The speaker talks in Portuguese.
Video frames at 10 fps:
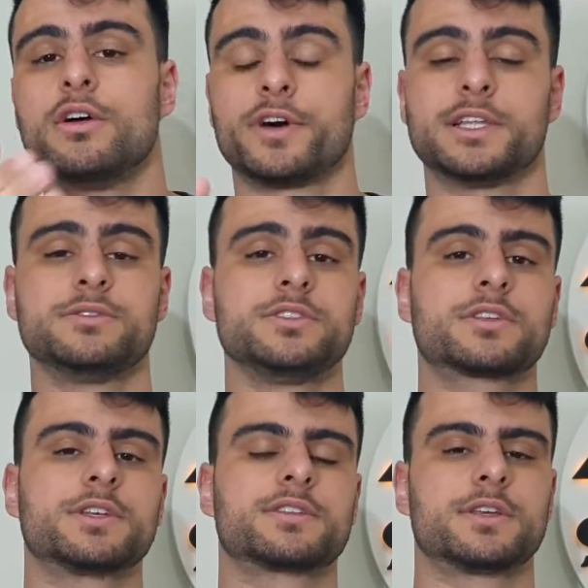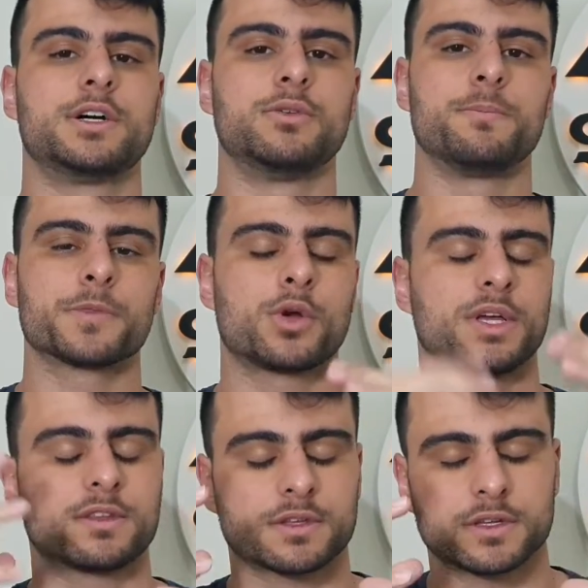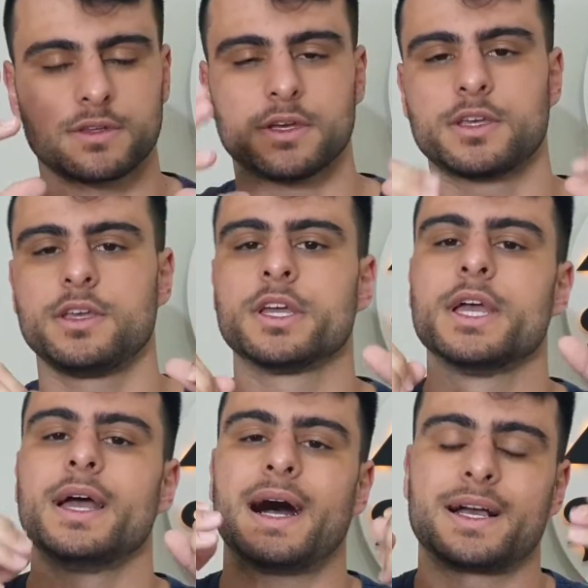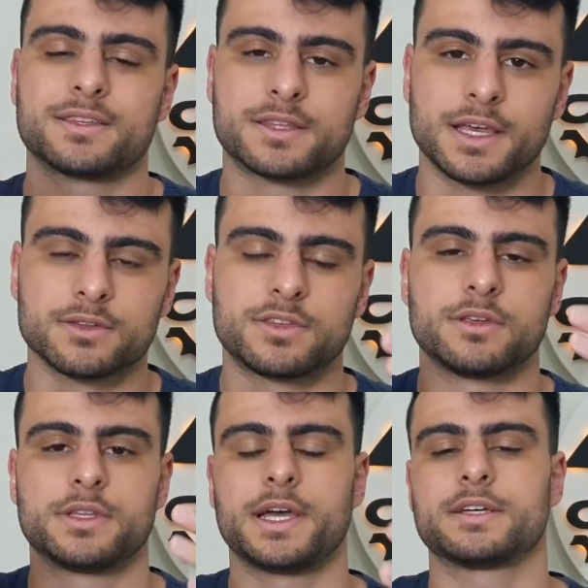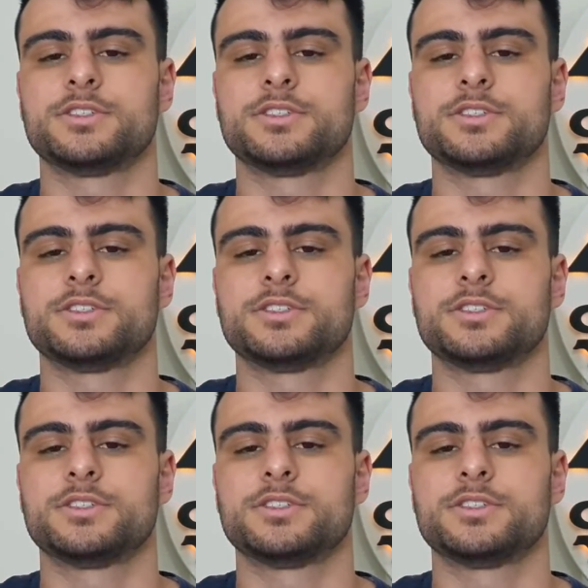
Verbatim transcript: Falando em inscrição, quase esqueci aqui, a Sense, né?